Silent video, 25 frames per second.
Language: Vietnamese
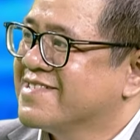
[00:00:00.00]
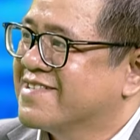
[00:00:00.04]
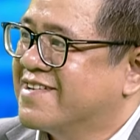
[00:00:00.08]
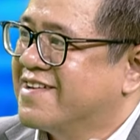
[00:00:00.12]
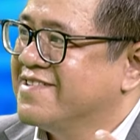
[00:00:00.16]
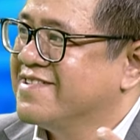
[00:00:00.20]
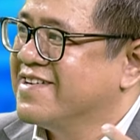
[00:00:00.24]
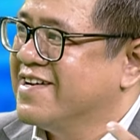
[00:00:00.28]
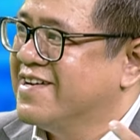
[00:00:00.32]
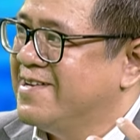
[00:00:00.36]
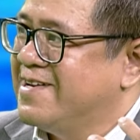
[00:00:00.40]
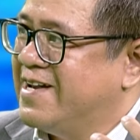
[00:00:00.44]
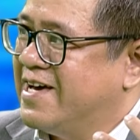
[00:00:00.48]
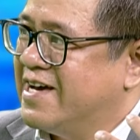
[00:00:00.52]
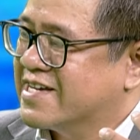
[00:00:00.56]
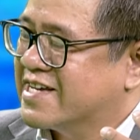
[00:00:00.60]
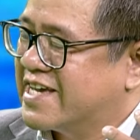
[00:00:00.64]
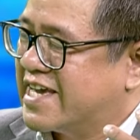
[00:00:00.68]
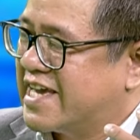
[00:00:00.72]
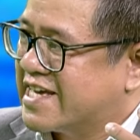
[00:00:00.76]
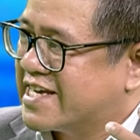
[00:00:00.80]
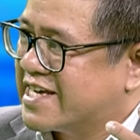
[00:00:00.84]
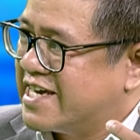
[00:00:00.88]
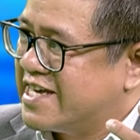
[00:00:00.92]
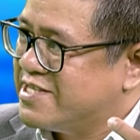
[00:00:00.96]
có nghĩa là
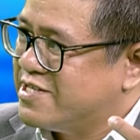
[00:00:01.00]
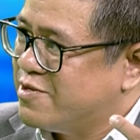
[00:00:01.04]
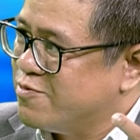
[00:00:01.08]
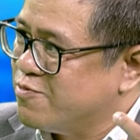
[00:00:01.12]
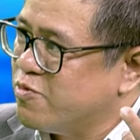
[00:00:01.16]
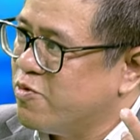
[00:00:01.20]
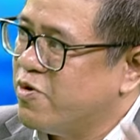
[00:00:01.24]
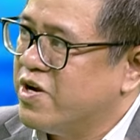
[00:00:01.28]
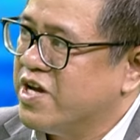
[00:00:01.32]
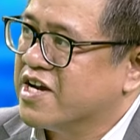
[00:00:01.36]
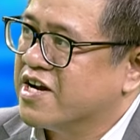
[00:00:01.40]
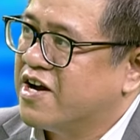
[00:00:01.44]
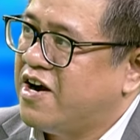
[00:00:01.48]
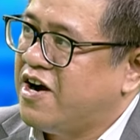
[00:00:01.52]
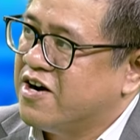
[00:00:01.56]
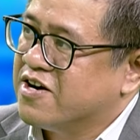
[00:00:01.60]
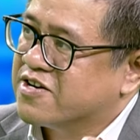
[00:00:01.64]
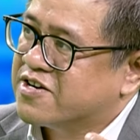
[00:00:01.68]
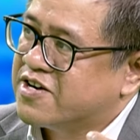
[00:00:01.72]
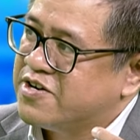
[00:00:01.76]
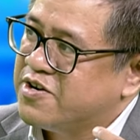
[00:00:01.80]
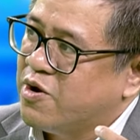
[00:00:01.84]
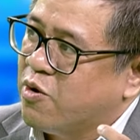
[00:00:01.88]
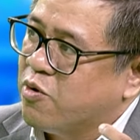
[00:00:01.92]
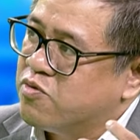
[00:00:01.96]
cái chính quyền họ
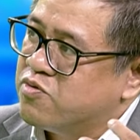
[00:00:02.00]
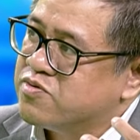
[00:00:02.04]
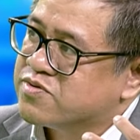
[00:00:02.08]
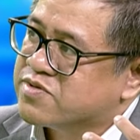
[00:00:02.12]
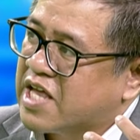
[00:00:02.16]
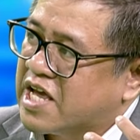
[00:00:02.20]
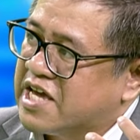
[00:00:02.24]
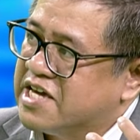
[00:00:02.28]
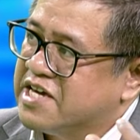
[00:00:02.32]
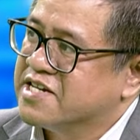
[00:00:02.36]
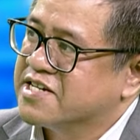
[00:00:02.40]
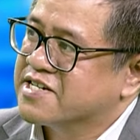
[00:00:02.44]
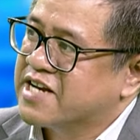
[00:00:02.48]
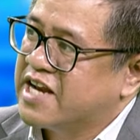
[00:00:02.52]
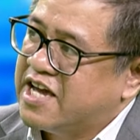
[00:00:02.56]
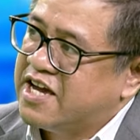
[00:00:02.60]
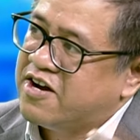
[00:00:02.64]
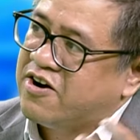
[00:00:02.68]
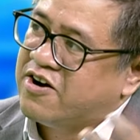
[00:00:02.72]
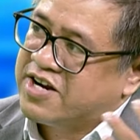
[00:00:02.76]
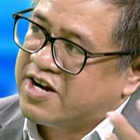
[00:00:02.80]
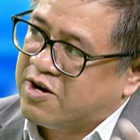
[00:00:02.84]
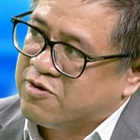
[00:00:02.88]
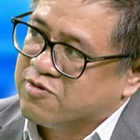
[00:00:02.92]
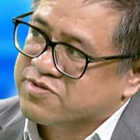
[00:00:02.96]
có đủ tiền để
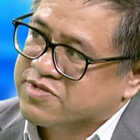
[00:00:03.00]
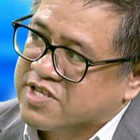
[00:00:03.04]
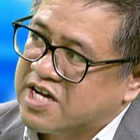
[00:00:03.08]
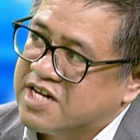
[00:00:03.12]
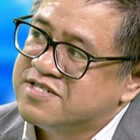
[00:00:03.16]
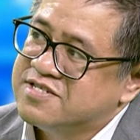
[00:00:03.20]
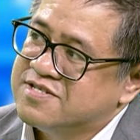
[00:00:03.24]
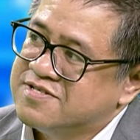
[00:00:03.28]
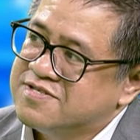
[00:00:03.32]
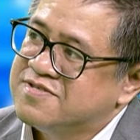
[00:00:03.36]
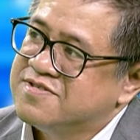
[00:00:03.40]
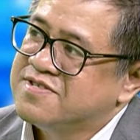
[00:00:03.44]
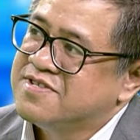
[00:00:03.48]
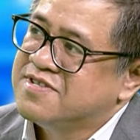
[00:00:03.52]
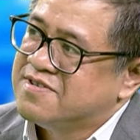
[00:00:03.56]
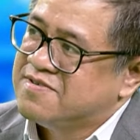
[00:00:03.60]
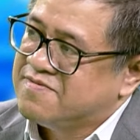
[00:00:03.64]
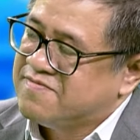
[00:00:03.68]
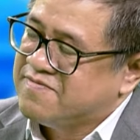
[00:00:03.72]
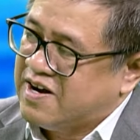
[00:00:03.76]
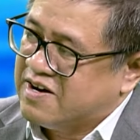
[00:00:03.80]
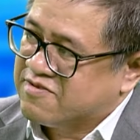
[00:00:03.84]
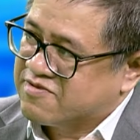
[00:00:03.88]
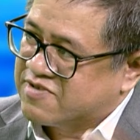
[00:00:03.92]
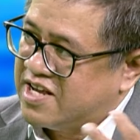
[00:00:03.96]
họ đầu tư
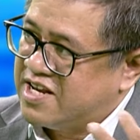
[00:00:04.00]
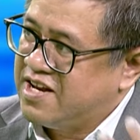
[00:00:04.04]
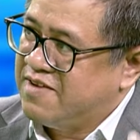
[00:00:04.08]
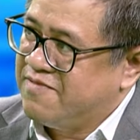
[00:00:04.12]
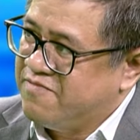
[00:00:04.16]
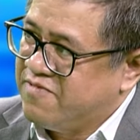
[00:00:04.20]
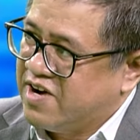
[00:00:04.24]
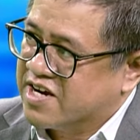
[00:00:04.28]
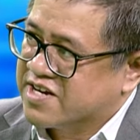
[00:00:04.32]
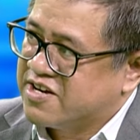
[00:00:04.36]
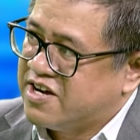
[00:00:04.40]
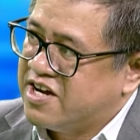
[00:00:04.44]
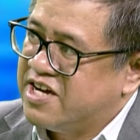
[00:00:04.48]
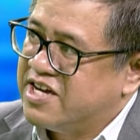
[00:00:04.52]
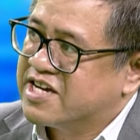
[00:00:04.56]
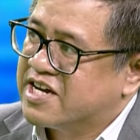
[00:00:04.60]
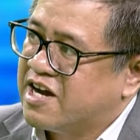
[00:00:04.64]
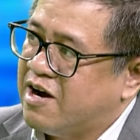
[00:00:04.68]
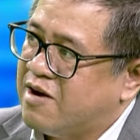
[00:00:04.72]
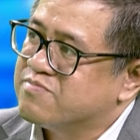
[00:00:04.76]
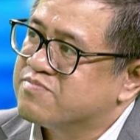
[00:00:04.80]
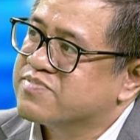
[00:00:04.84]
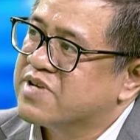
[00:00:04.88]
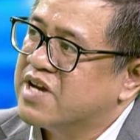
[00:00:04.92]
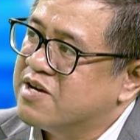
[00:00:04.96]
vào cái lĩnh vực đó hay
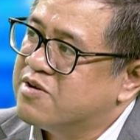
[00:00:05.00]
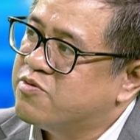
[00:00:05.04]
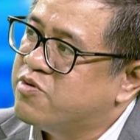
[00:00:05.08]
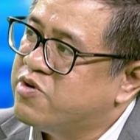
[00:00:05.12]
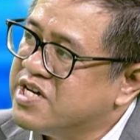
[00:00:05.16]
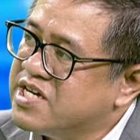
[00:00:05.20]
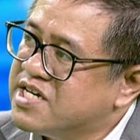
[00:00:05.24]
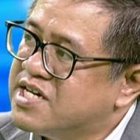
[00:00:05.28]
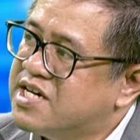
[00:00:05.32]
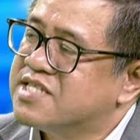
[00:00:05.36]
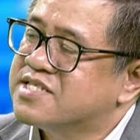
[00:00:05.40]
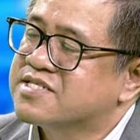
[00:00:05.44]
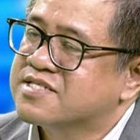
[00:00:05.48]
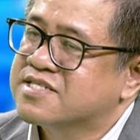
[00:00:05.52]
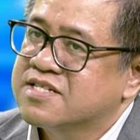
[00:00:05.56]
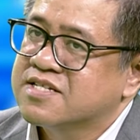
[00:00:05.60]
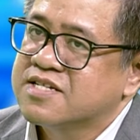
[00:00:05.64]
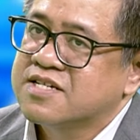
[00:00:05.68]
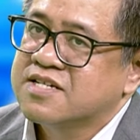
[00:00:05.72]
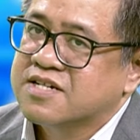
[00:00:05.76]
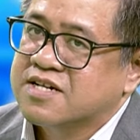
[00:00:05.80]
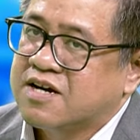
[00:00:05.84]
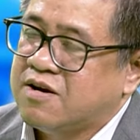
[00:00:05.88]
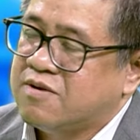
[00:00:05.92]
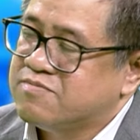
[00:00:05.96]
không để khuyến khích
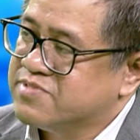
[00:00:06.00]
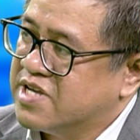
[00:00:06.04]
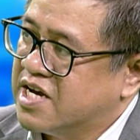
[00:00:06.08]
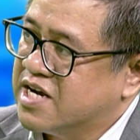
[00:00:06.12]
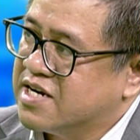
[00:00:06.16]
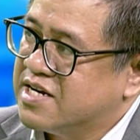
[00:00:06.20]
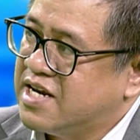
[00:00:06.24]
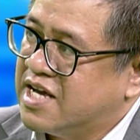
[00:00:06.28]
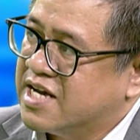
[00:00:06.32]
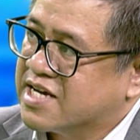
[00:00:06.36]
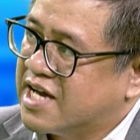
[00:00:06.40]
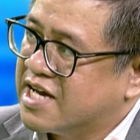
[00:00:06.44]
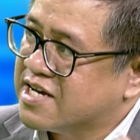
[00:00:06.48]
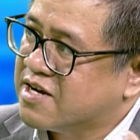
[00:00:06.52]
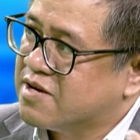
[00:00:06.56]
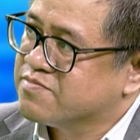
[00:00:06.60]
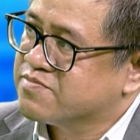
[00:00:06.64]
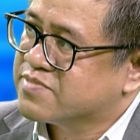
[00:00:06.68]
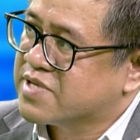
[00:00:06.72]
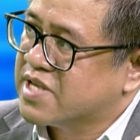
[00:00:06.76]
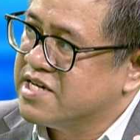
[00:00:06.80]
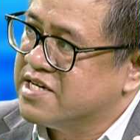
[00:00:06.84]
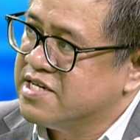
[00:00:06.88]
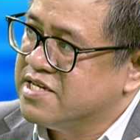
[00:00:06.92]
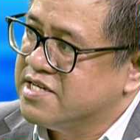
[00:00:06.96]
không những là các công
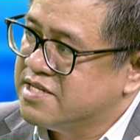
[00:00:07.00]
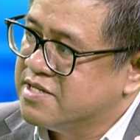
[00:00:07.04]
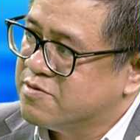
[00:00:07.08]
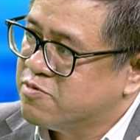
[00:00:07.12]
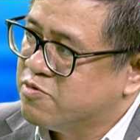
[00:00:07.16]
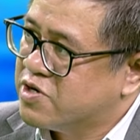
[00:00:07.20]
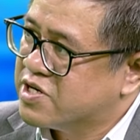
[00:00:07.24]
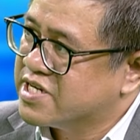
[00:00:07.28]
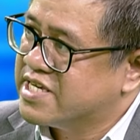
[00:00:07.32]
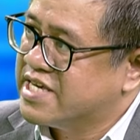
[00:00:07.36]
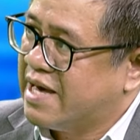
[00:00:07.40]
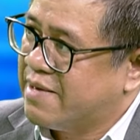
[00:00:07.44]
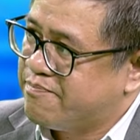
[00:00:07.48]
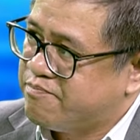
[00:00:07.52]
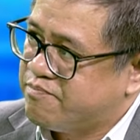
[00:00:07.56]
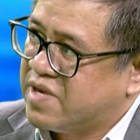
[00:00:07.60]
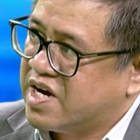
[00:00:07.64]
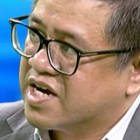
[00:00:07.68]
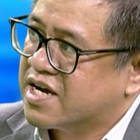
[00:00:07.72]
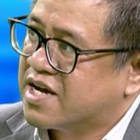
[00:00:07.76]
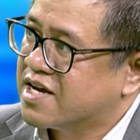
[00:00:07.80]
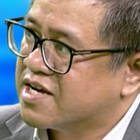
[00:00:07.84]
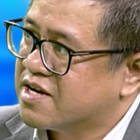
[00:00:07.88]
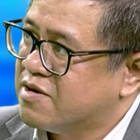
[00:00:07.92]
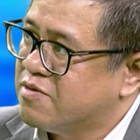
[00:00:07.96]
ty quốc doanh mà
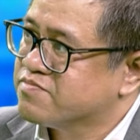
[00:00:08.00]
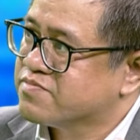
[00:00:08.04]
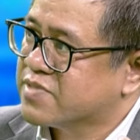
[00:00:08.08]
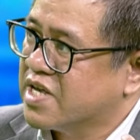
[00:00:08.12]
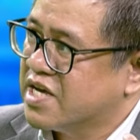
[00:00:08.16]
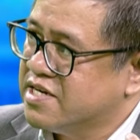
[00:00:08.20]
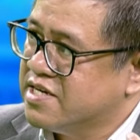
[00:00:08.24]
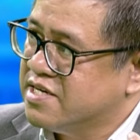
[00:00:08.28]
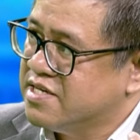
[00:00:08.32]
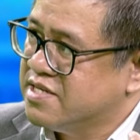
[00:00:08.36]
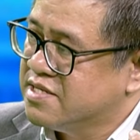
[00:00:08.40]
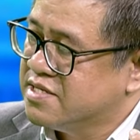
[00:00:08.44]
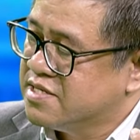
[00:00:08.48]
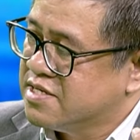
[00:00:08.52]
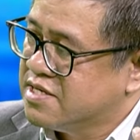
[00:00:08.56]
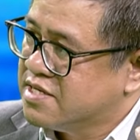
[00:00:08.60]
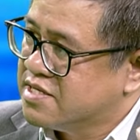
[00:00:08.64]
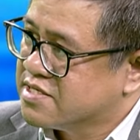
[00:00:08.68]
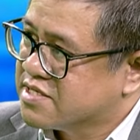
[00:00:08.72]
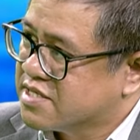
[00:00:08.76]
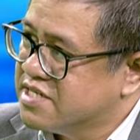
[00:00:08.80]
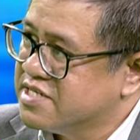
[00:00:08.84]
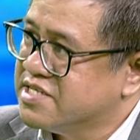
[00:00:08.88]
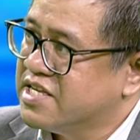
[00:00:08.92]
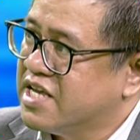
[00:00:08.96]
các công ty
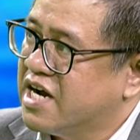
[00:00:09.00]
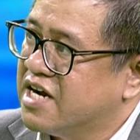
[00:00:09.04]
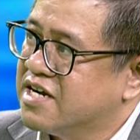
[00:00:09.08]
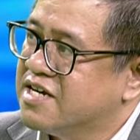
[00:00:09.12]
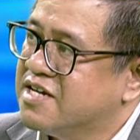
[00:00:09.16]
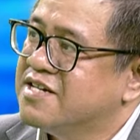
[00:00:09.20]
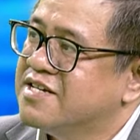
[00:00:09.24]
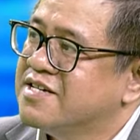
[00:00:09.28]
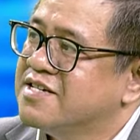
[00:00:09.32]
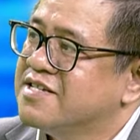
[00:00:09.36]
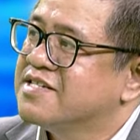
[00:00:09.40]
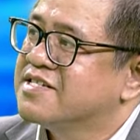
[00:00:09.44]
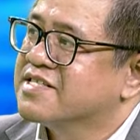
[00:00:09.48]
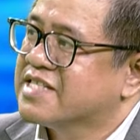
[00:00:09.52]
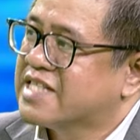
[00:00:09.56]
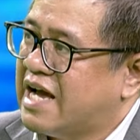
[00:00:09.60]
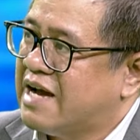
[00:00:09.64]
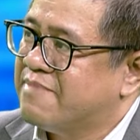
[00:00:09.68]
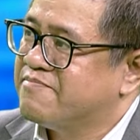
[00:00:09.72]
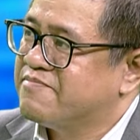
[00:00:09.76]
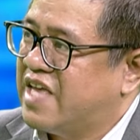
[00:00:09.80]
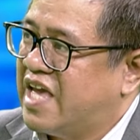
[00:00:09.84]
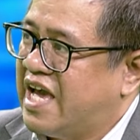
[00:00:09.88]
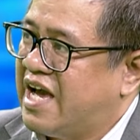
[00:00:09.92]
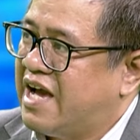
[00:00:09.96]
tư nhân
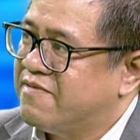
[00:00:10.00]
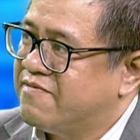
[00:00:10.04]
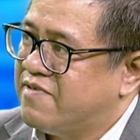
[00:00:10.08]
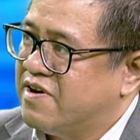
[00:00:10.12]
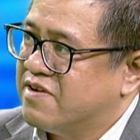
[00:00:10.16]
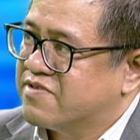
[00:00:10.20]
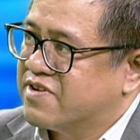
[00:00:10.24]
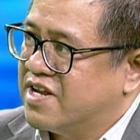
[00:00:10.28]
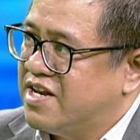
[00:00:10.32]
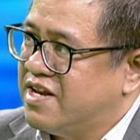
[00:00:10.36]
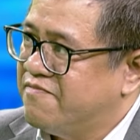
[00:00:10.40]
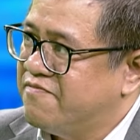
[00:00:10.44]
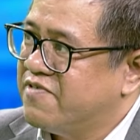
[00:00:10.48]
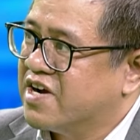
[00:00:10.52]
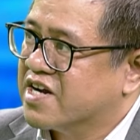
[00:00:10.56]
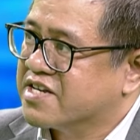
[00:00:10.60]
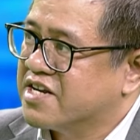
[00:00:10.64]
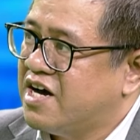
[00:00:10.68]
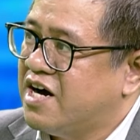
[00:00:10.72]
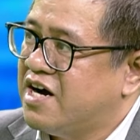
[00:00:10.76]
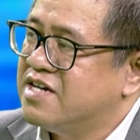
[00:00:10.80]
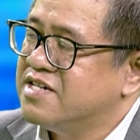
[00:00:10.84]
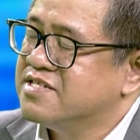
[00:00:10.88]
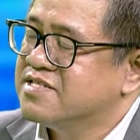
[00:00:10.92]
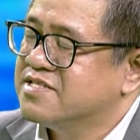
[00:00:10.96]
tham gia vào cái lĩnh vực
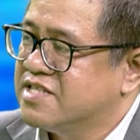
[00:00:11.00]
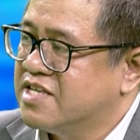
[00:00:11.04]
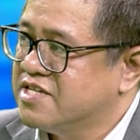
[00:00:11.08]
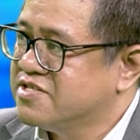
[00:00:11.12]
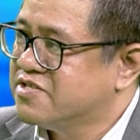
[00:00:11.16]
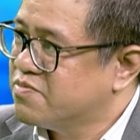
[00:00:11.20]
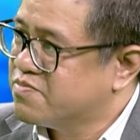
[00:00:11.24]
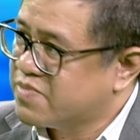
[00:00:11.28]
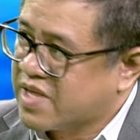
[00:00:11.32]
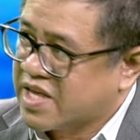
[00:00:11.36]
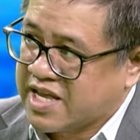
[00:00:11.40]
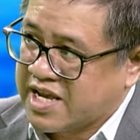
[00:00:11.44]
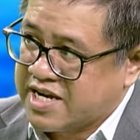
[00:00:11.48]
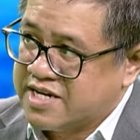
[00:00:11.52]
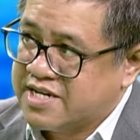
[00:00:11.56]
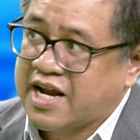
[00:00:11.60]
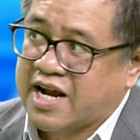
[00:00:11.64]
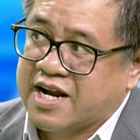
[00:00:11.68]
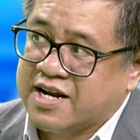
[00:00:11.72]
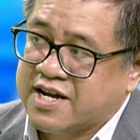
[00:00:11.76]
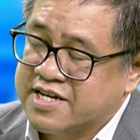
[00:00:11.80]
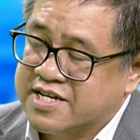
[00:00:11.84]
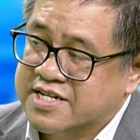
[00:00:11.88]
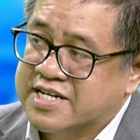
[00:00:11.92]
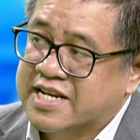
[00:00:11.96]
đó thì chúng ta thấy
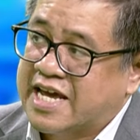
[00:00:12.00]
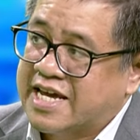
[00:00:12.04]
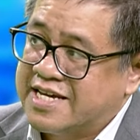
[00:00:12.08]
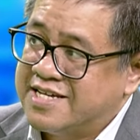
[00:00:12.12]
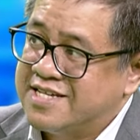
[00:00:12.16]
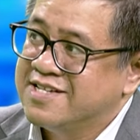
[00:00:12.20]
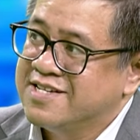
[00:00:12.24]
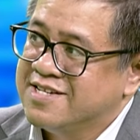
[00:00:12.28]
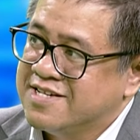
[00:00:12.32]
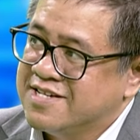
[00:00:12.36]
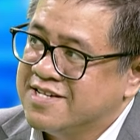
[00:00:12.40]
rằng hiện nay